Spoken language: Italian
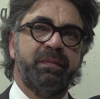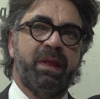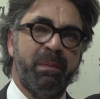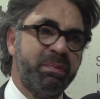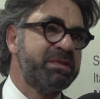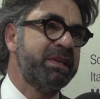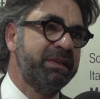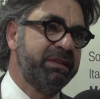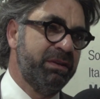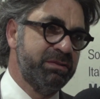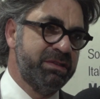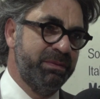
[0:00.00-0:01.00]
che più
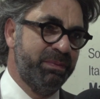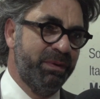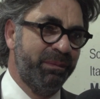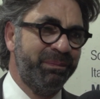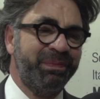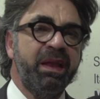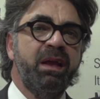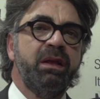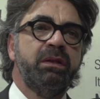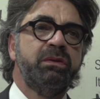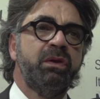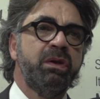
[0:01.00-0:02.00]
stretta non si può.
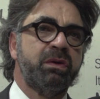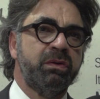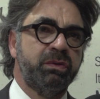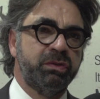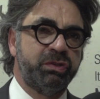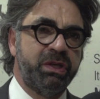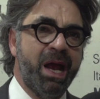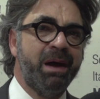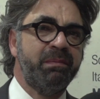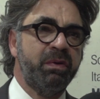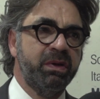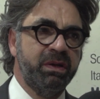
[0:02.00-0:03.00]
Noi
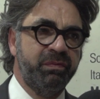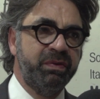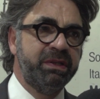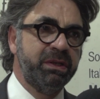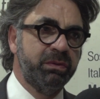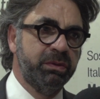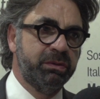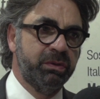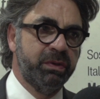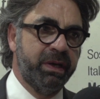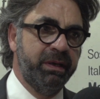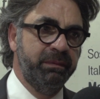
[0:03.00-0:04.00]
conosciamo il
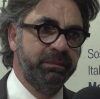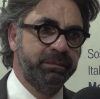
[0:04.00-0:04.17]
viticoltore,